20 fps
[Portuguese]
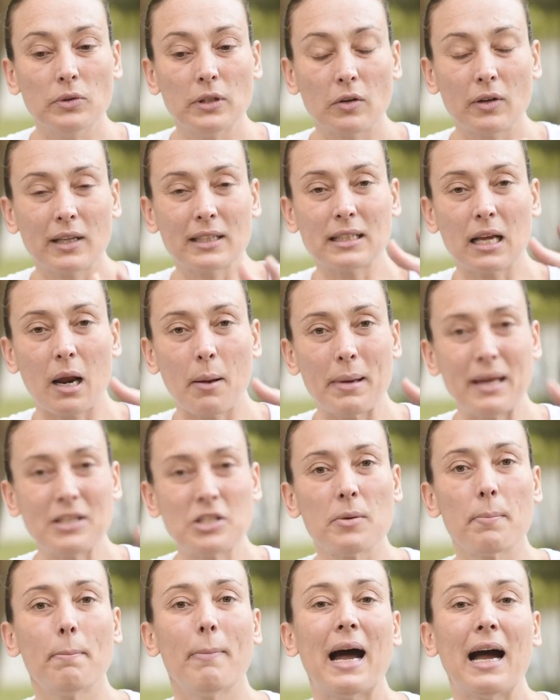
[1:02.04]
não
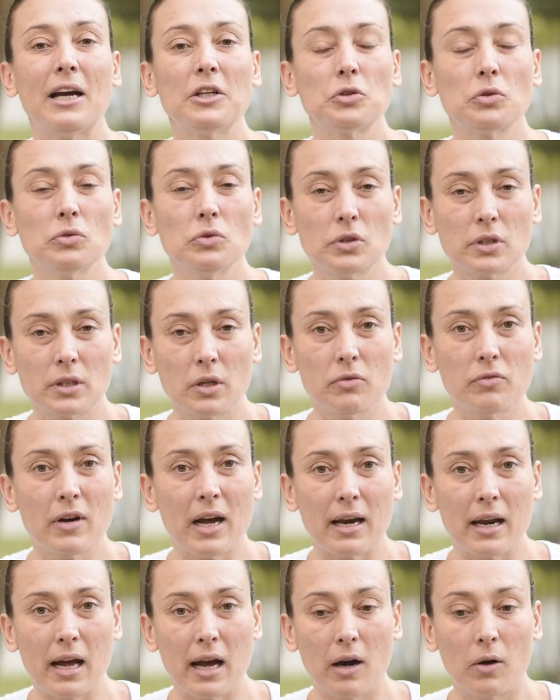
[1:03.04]
necessariamente embaixo do seu
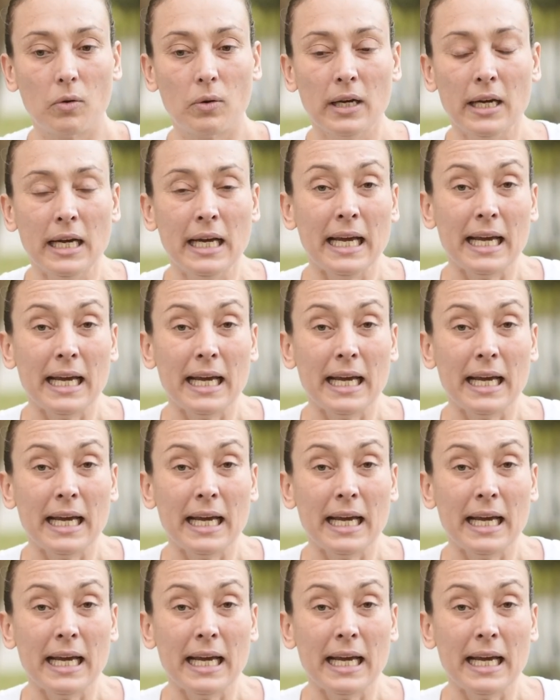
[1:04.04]
varal.